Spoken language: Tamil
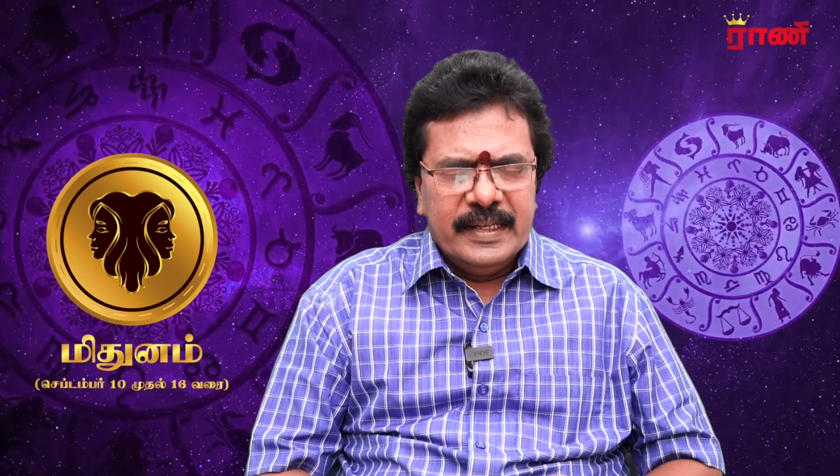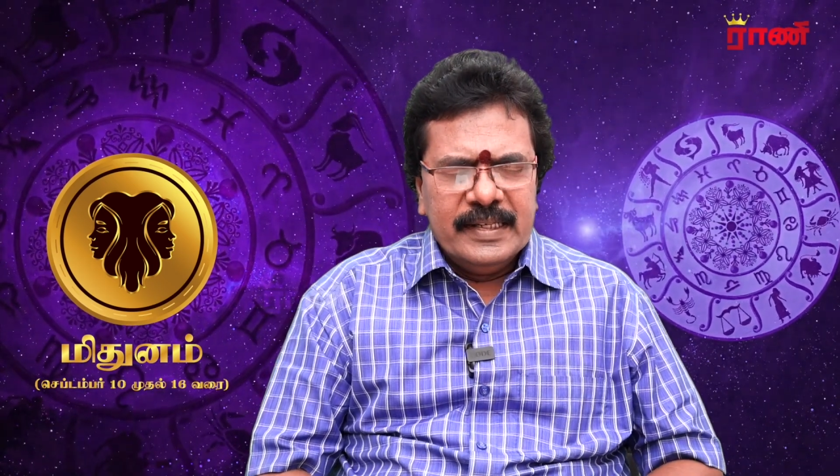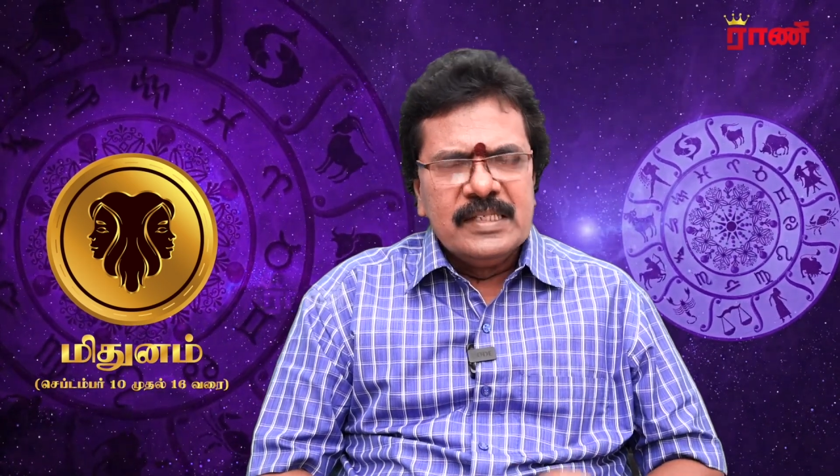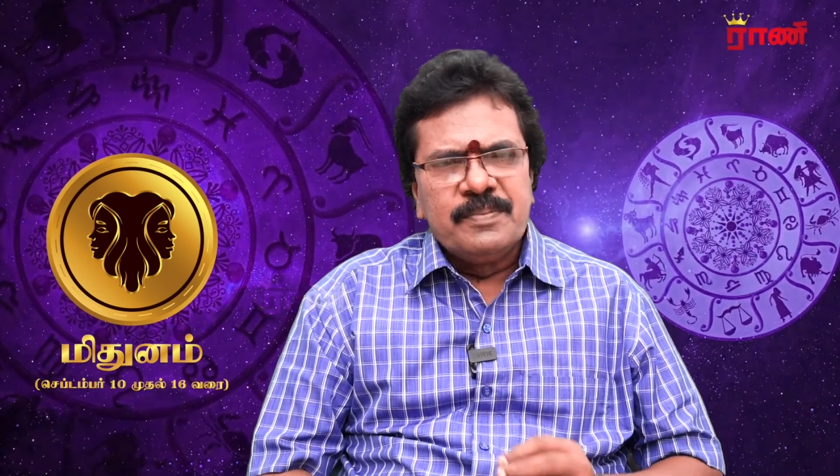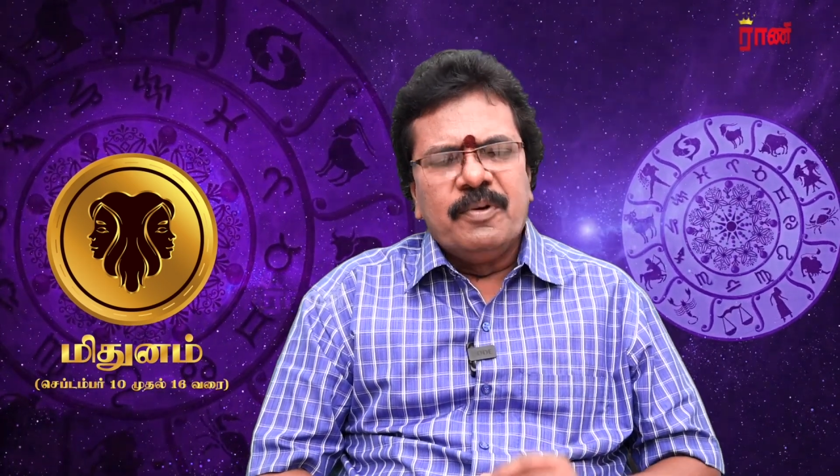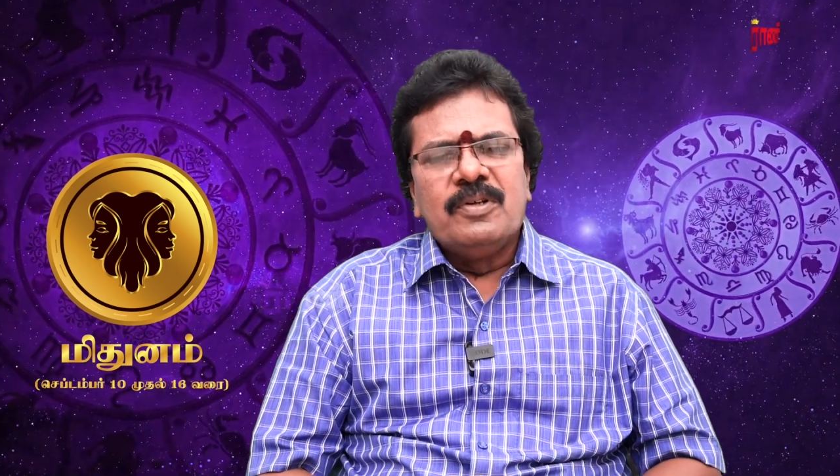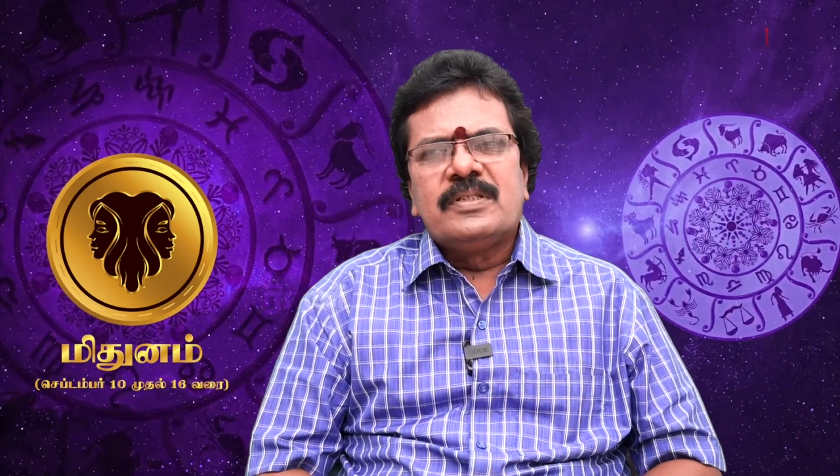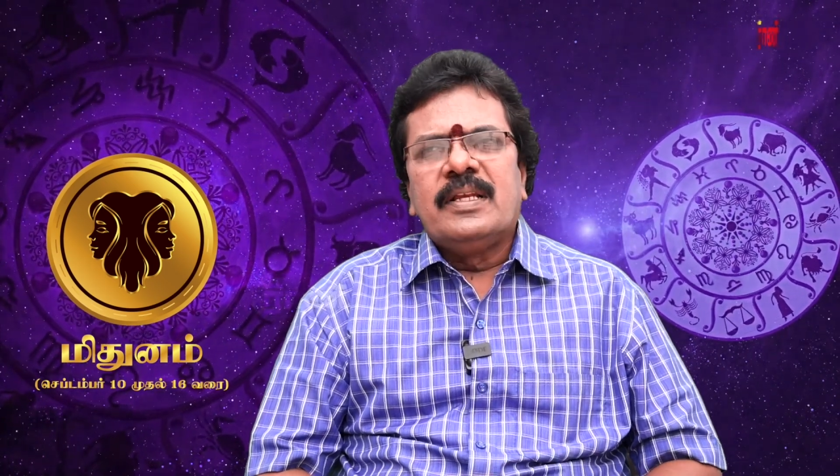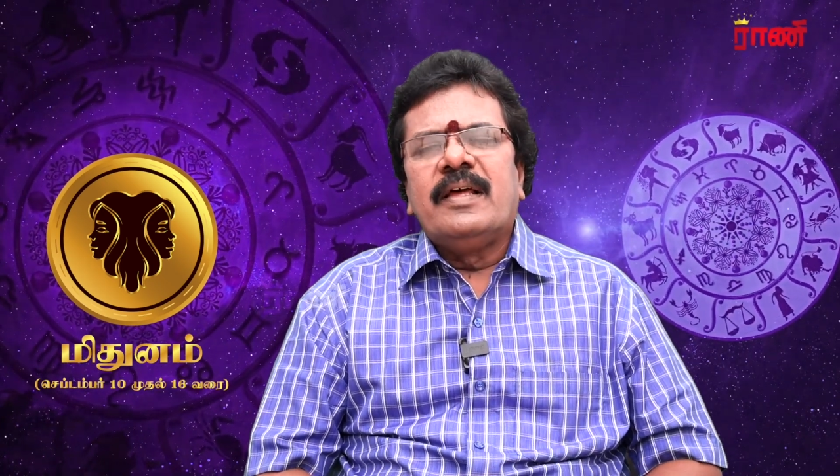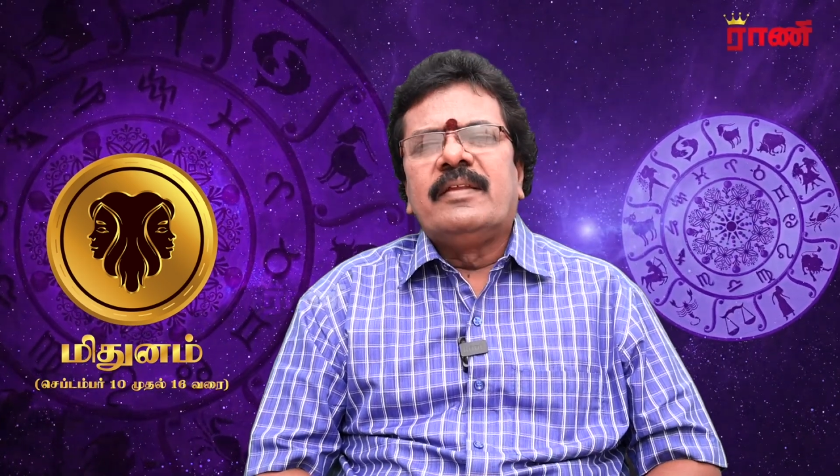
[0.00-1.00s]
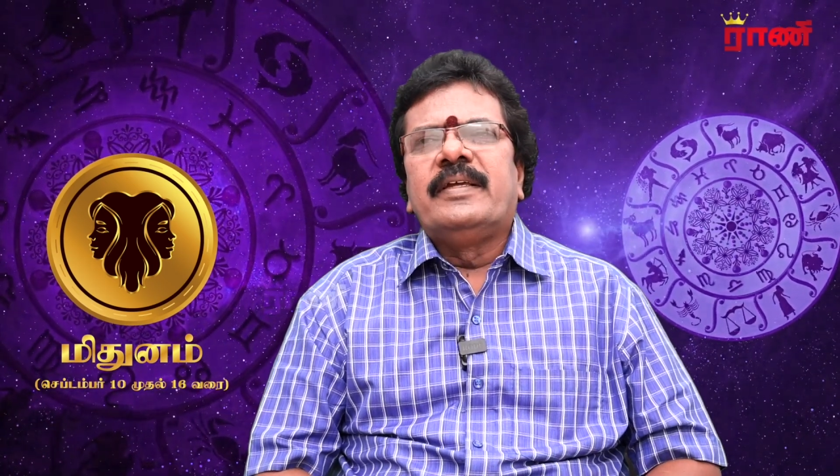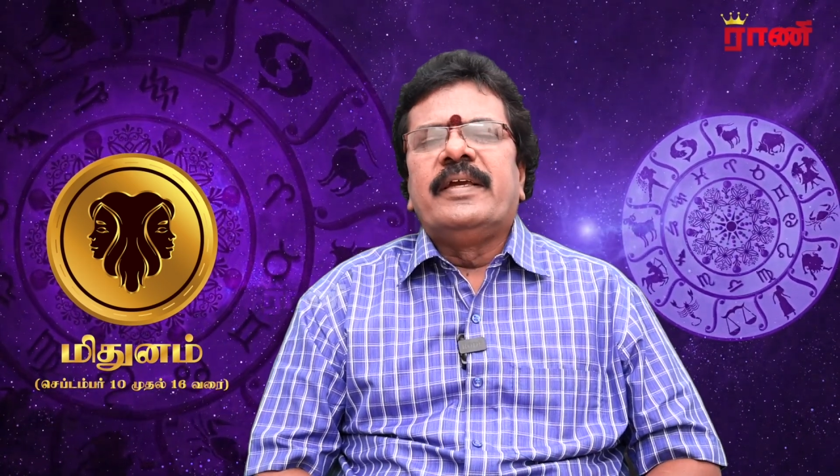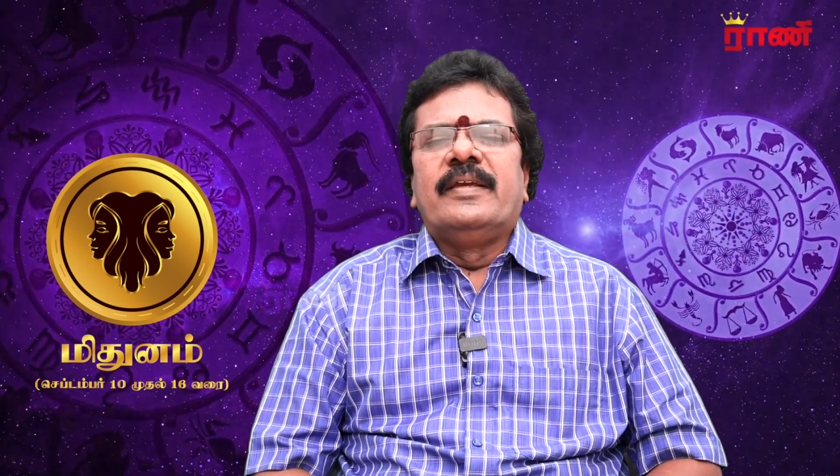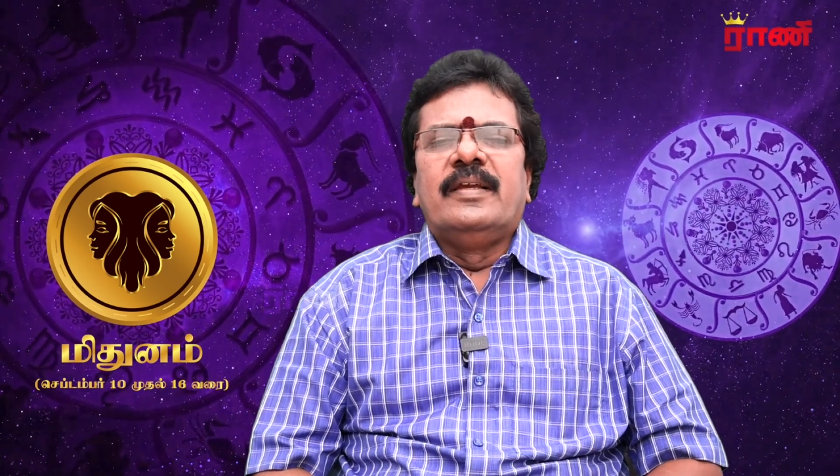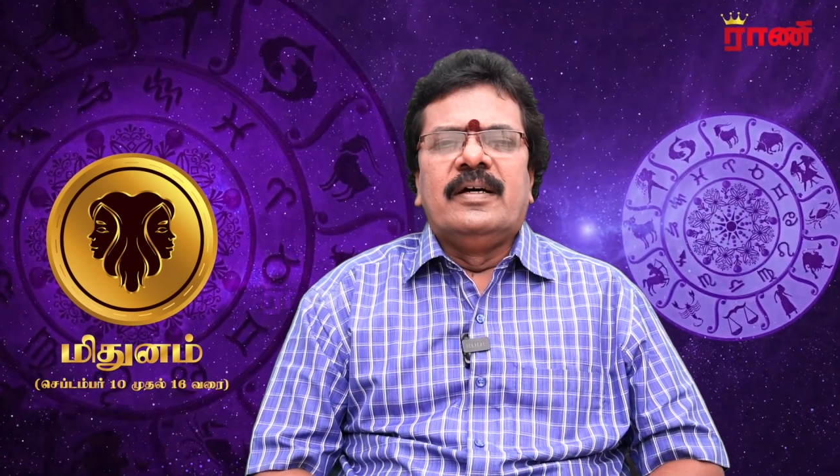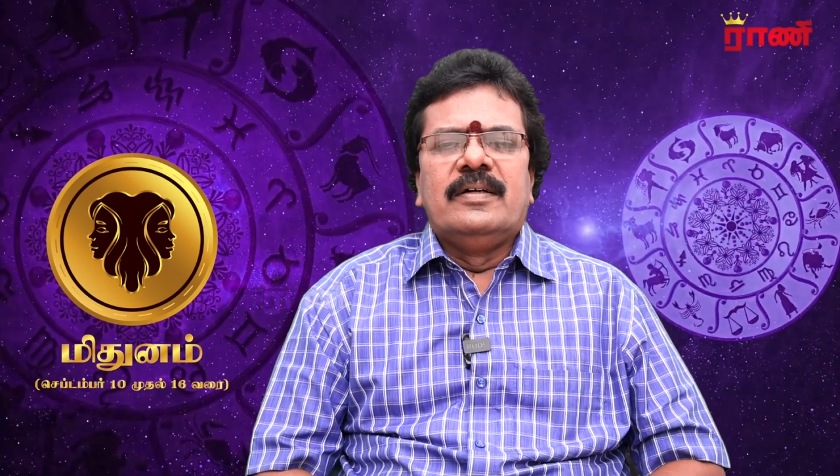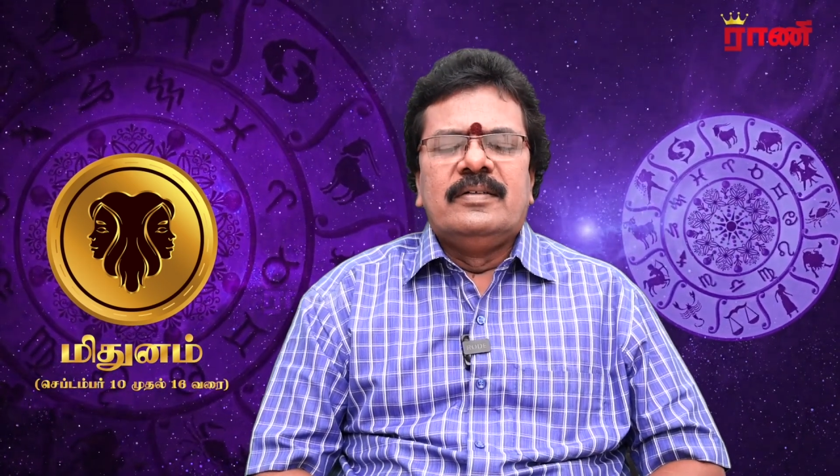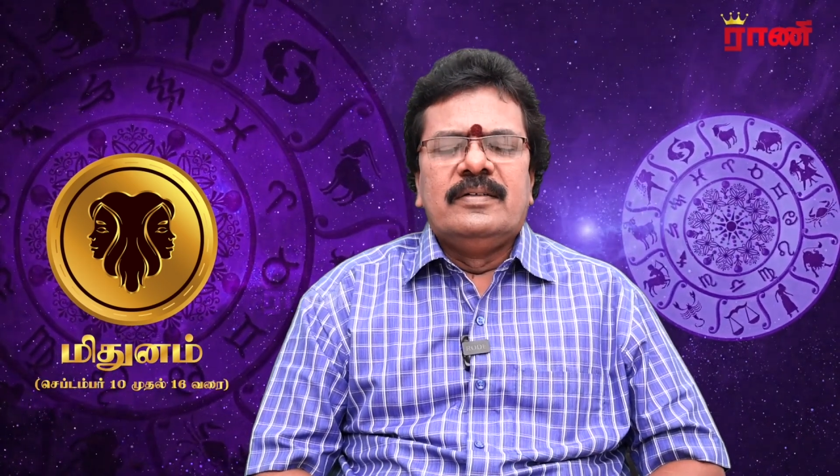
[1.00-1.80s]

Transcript: நீங்கள் ஸ்போர்ட்ஸில் இருந்தீங்கன்னா